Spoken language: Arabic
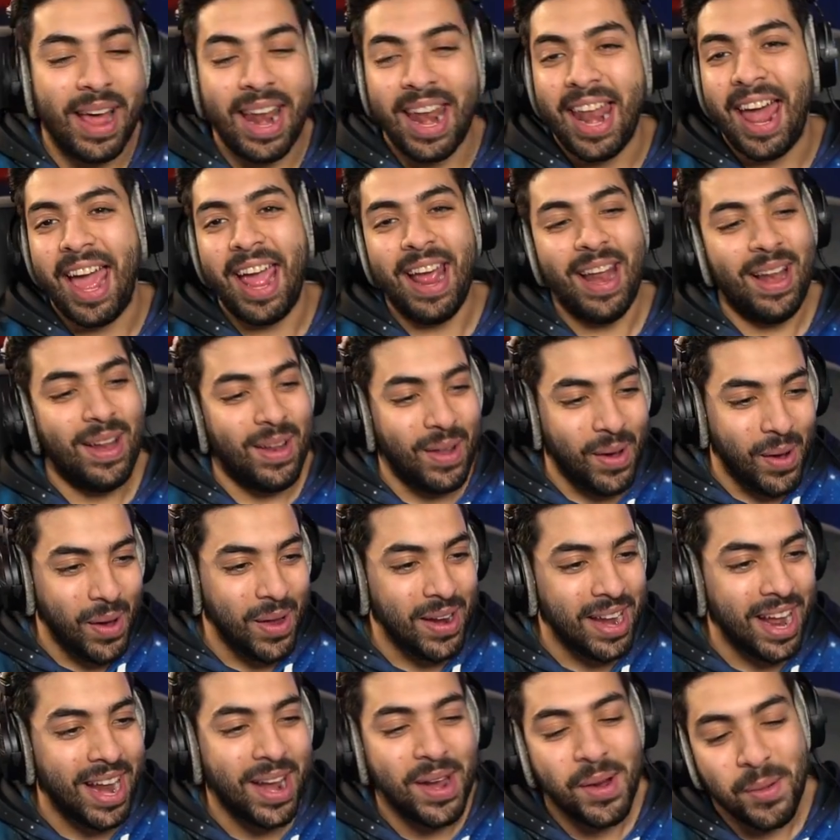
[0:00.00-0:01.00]
الله
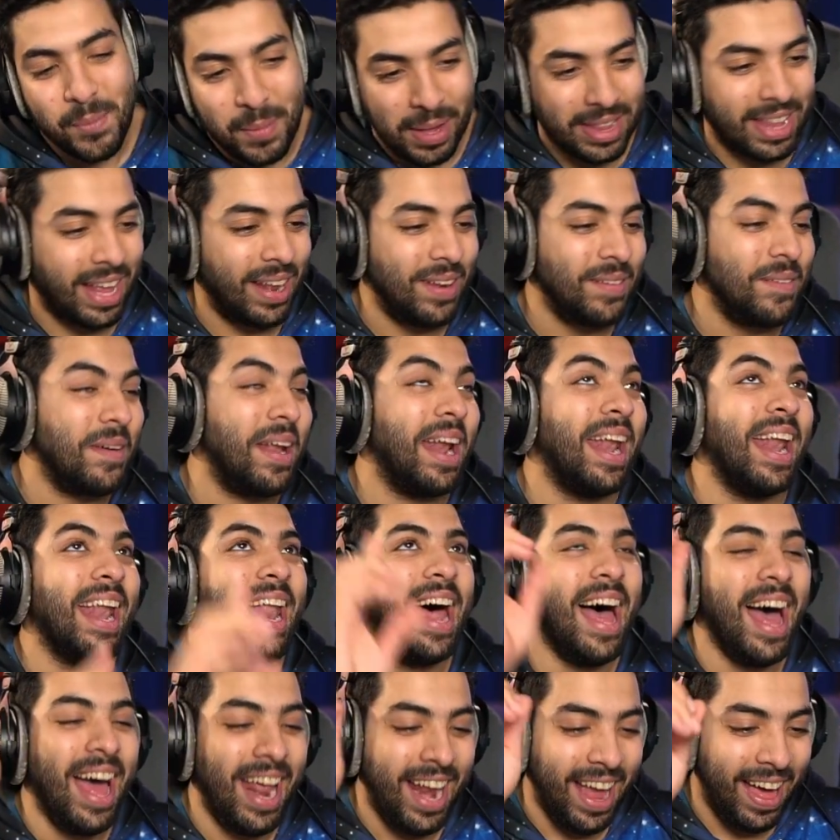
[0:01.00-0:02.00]
اللون انه بطل
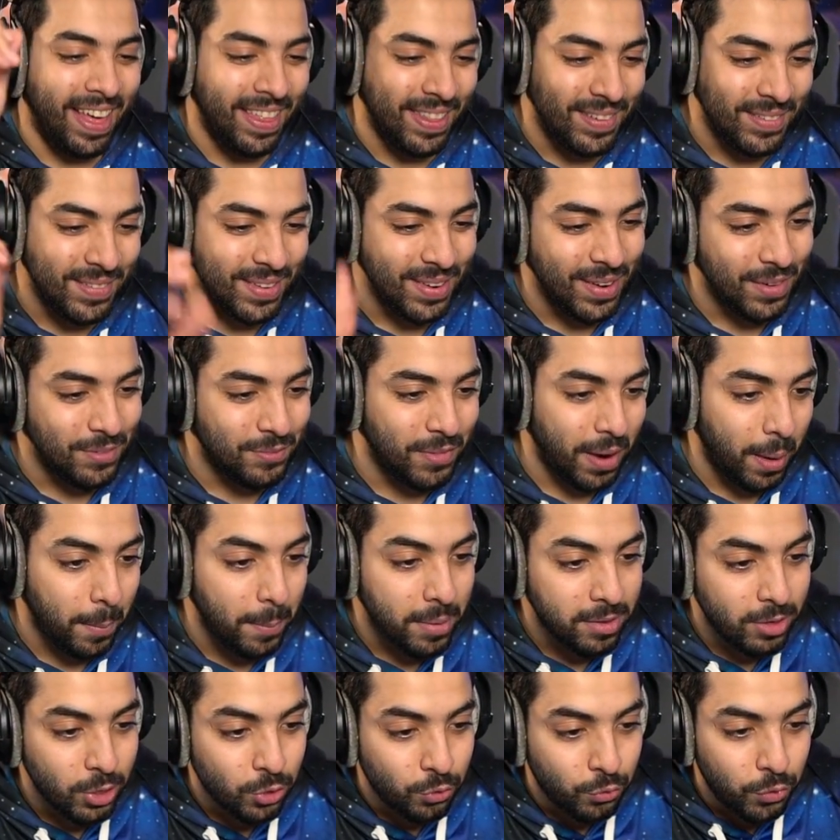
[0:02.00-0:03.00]
والله العظيم اللون
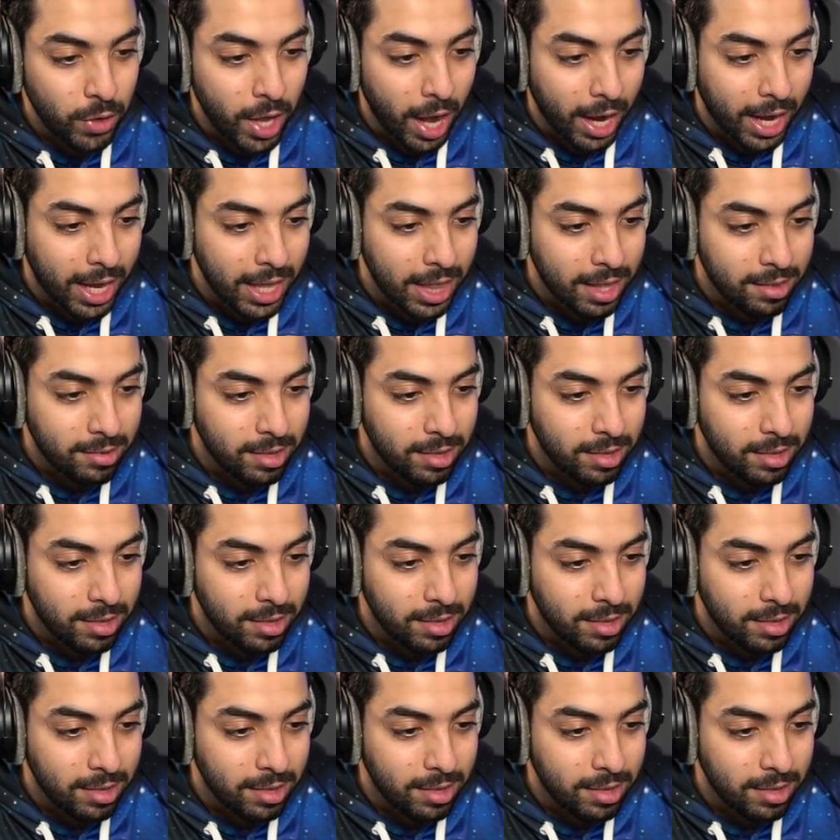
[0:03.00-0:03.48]
فخم بس ايش فيها كذا